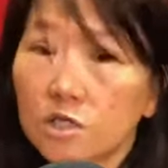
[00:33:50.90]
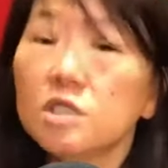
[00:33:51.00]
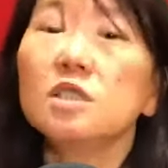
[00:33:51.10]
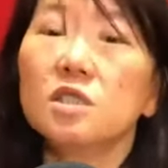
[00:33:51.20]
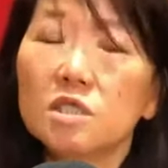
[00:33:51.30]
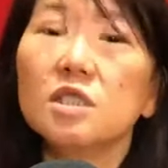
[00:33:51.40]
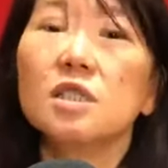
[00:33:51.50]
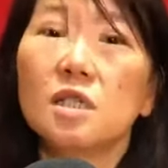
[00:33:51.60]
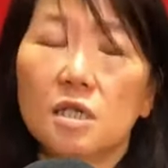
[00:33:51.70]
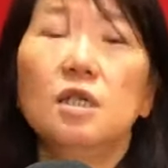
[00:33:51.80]
用担心，
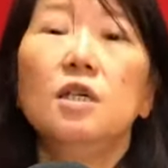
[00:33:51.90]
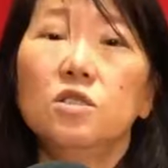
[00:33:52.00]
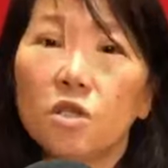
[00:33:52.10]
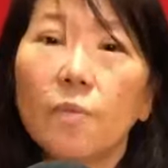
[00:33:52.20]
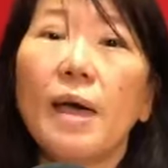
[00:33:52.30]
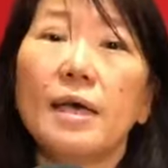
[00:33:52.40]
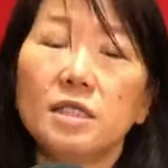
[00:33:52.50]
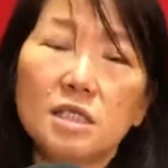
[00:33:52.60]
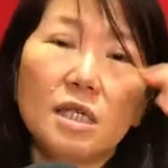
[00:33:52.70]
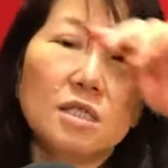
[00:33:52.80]
不用担
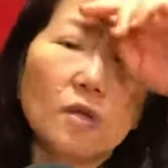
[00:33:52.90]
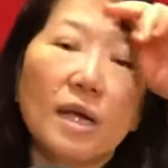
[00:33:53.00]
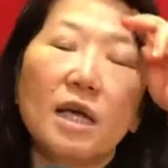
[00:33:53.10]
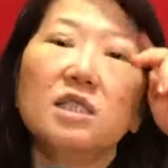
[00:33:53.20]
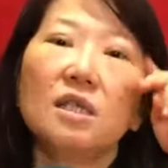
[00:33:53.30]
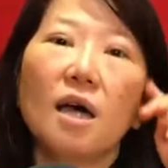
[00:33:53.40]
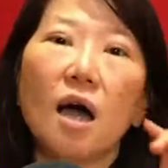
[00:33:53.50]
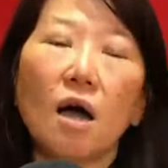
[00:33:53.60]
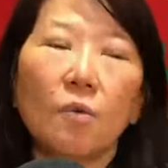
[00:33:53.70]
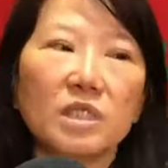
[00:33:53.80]
心。对，而且
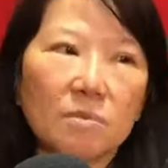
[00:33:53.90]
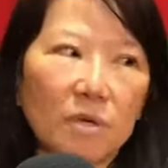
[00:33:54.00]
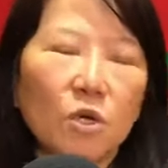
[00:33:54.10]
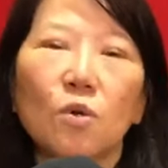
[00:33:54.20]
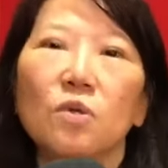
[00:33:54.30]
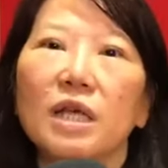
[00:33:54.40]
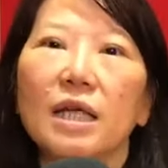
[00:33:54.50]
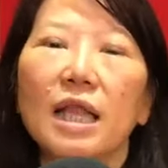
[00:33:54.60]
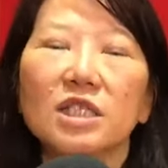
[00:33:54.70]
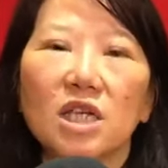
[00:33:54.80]
啊，为什么用湖
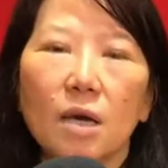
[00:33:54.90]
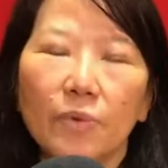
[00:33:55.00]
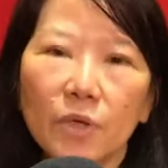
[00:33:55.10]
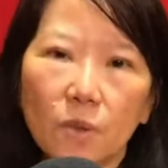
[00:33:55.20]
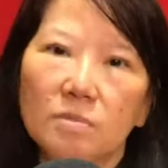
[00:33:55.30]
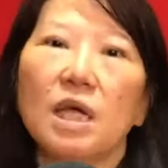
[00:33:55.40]
南腊肠不用我们